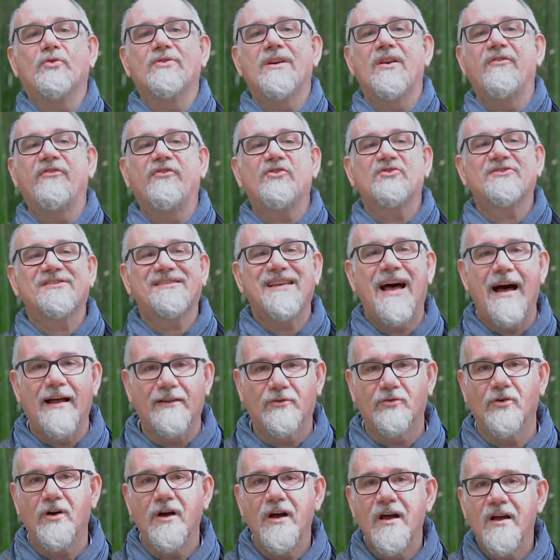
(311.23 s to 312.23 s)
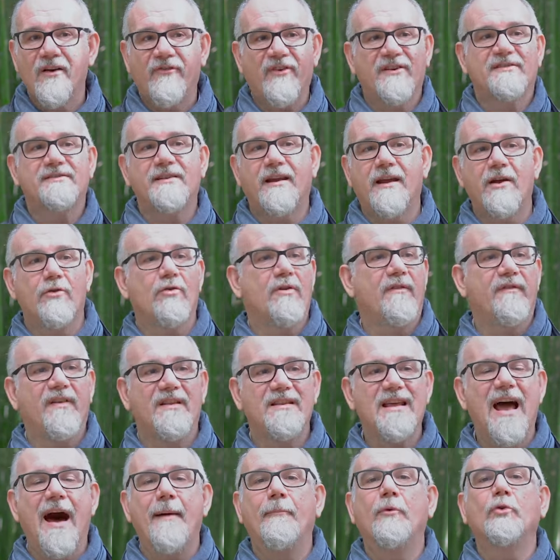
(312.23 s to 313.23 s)
del fossato fa sì che noi
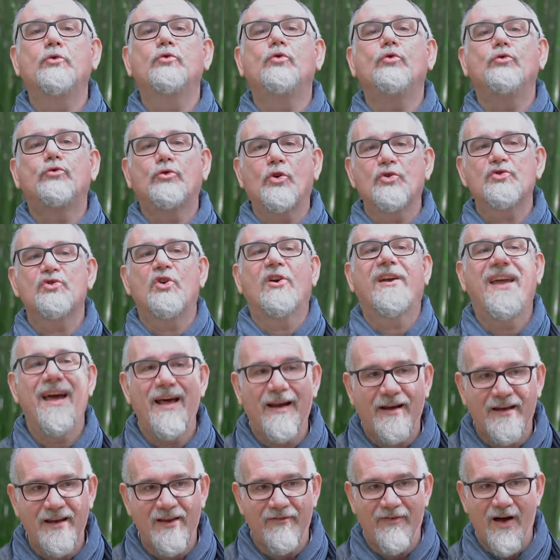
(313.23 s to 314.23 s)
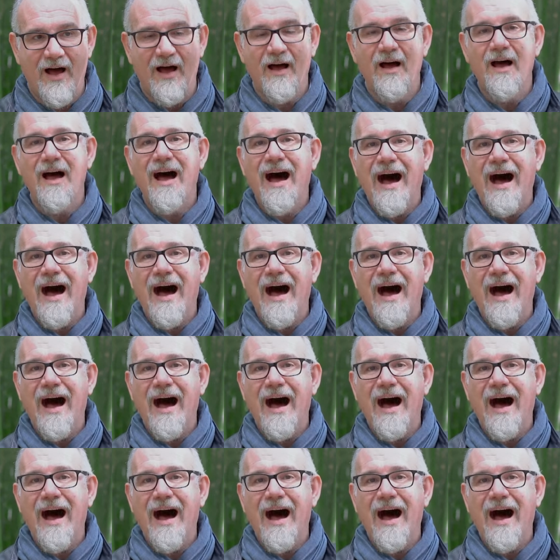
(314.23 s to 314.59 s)
vediamo tutto ciò che arriva